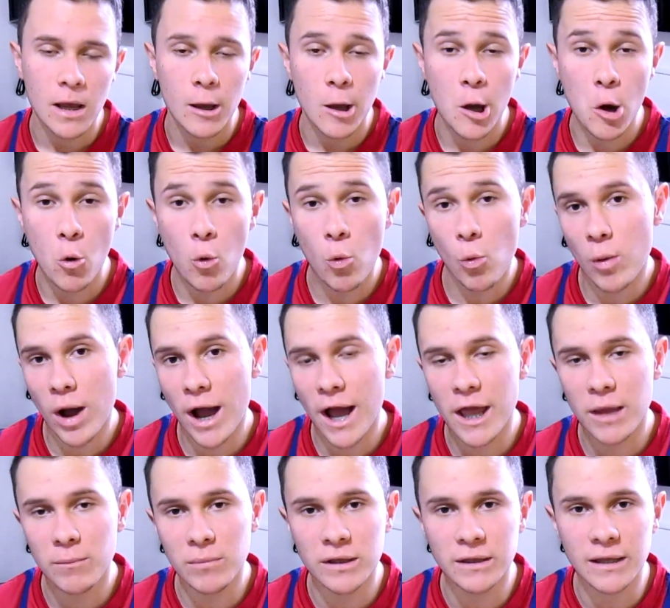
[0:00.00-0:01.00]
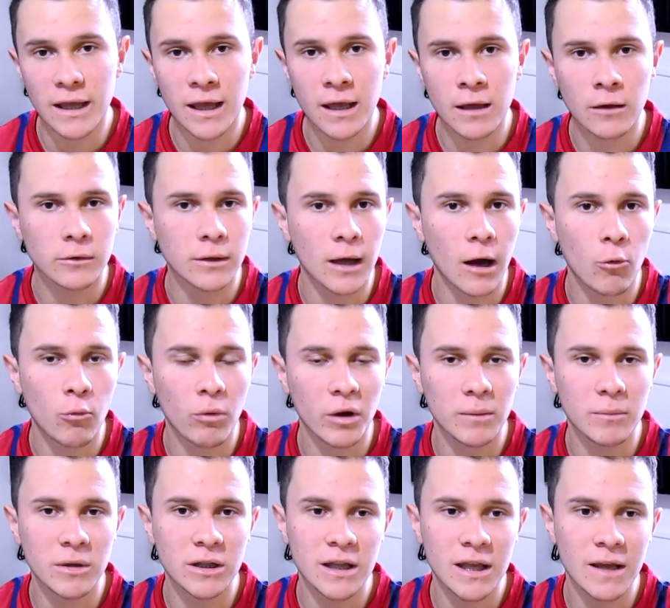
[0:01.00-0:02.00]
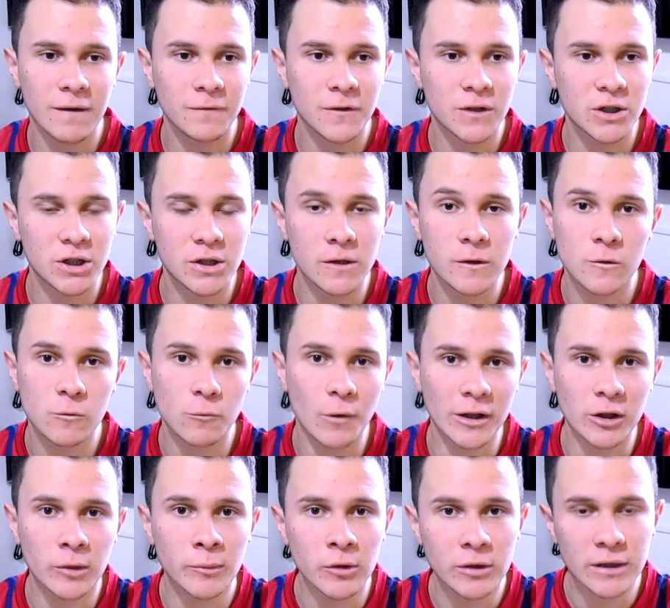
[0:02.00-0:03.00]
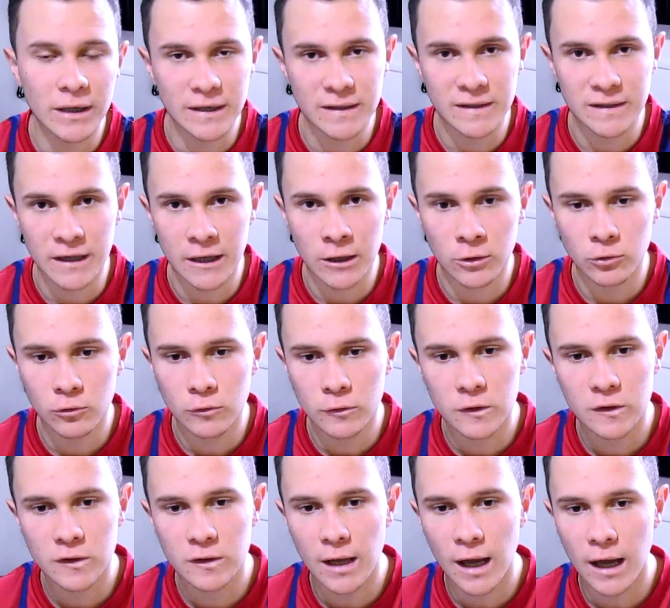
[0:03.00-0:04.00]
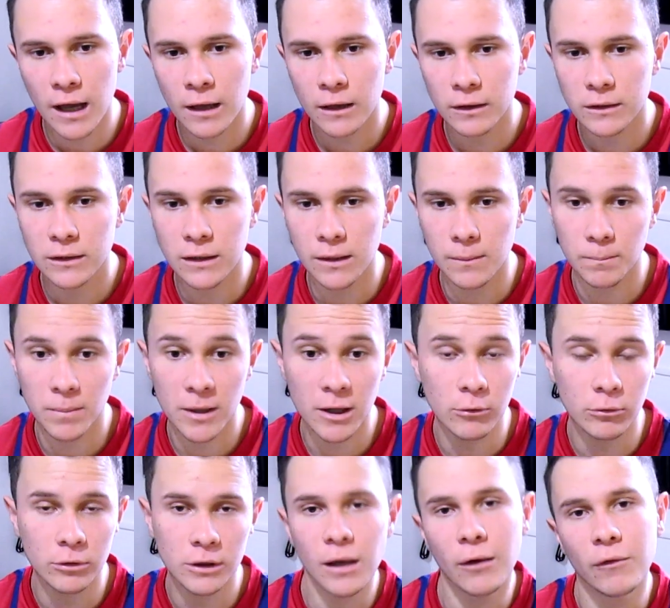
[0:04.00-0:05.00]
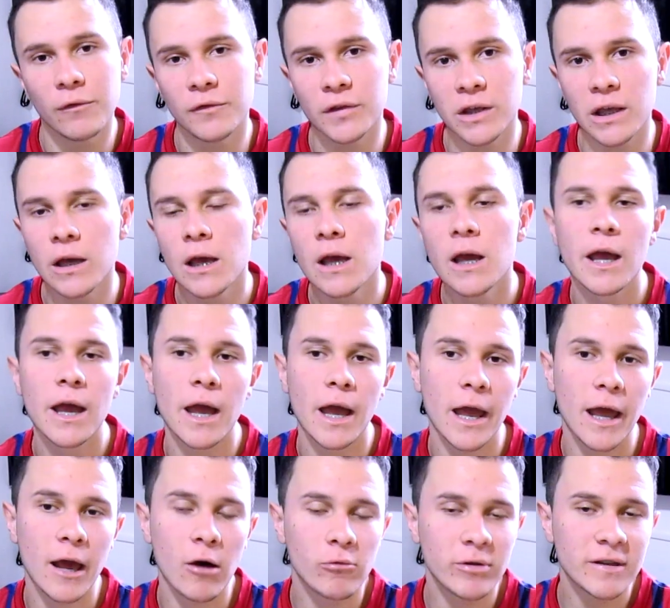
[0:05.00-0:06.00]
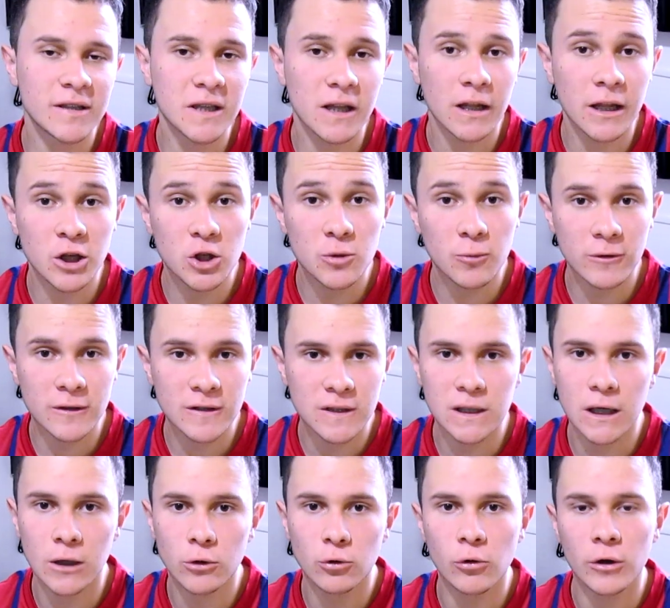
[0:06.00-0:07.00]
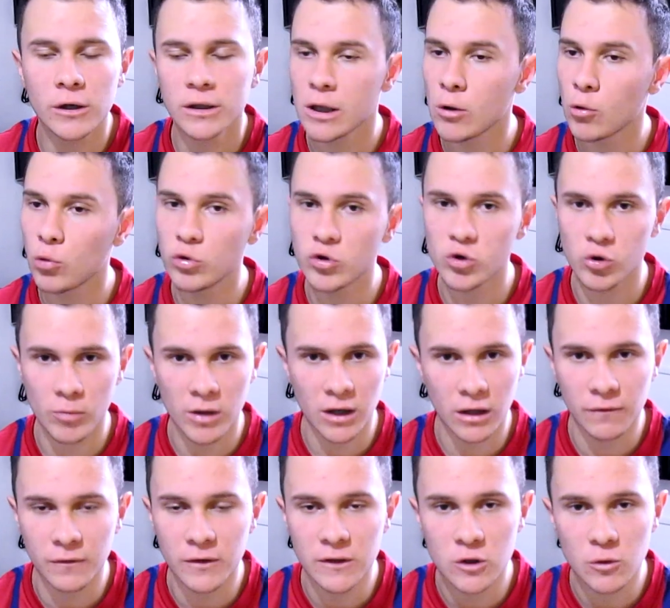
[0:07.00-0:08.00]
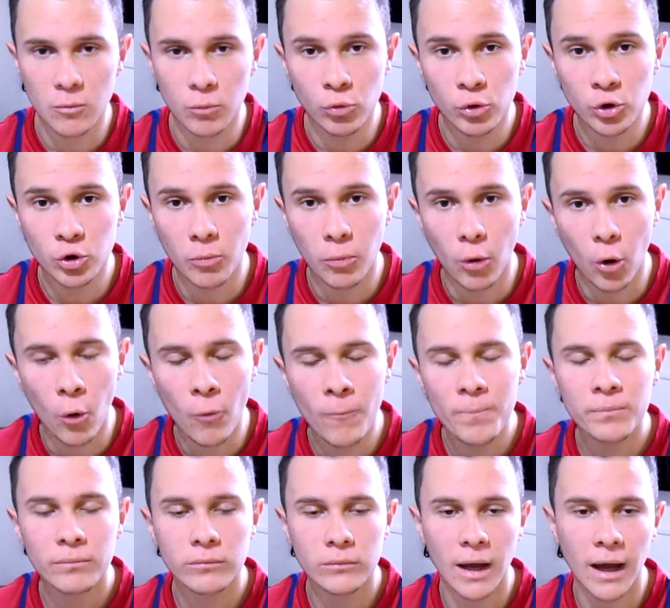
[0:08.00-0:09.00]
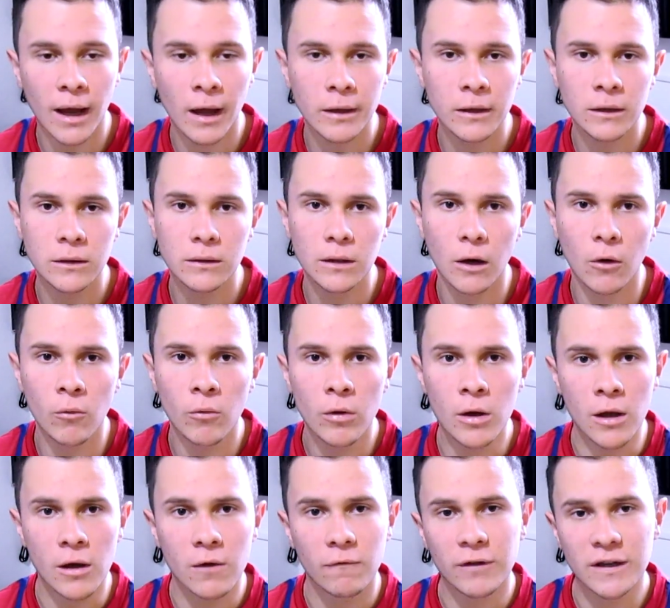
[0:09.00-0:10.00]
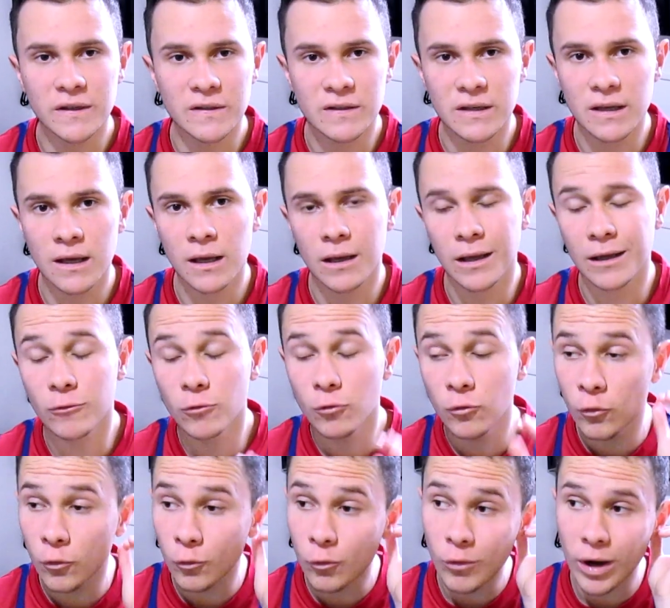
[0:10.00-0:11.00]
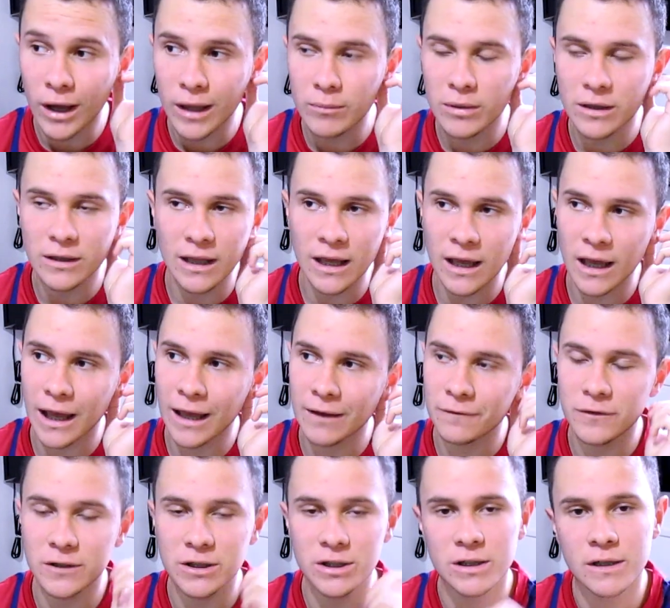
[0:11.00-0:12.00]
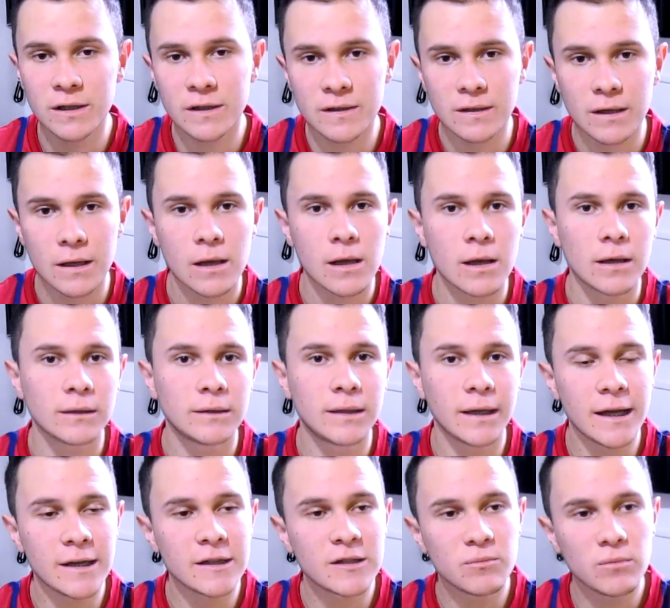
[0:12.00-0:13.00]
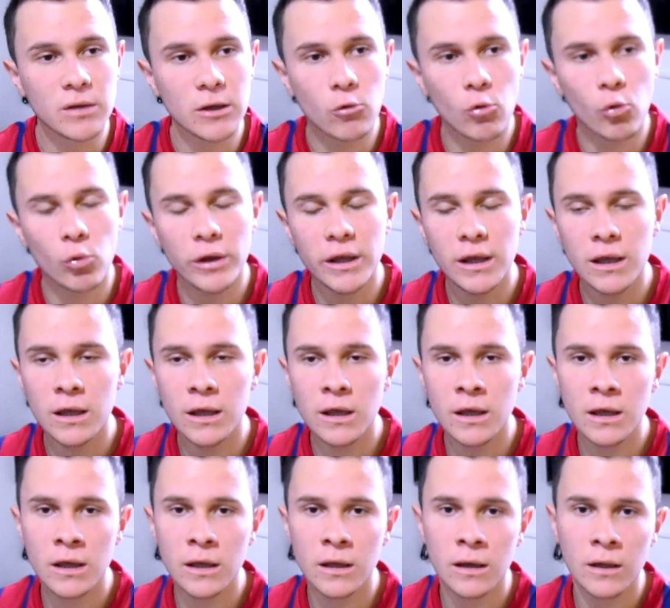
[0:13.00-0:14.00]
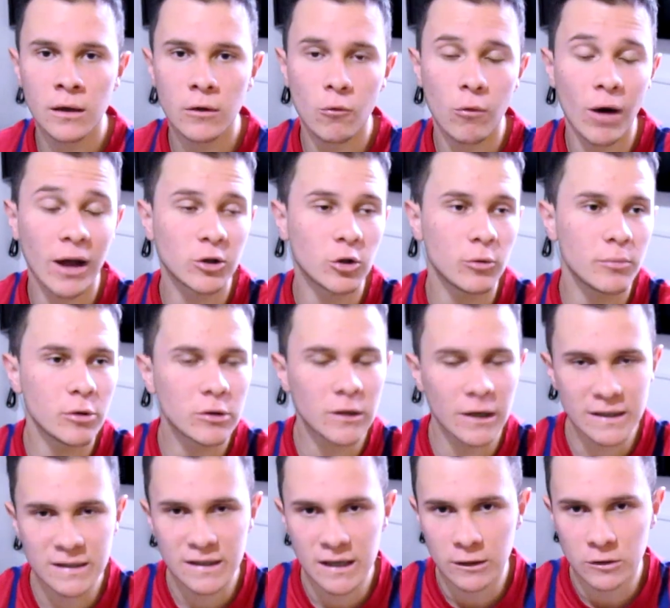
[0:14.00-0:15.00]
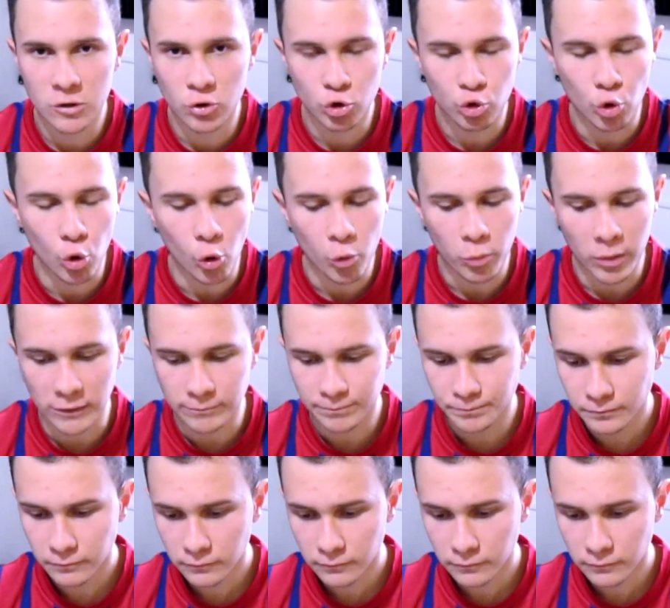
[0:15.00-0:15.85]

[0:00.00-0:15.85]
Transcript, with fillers: é um AMD, tá? um AMD FX 4300, tá? Que pelo que eu vi é um excelente processador, tem um custo-benefício muito bom, tá? Então vai ser um AMD FX 3000 e 4300, desculpa.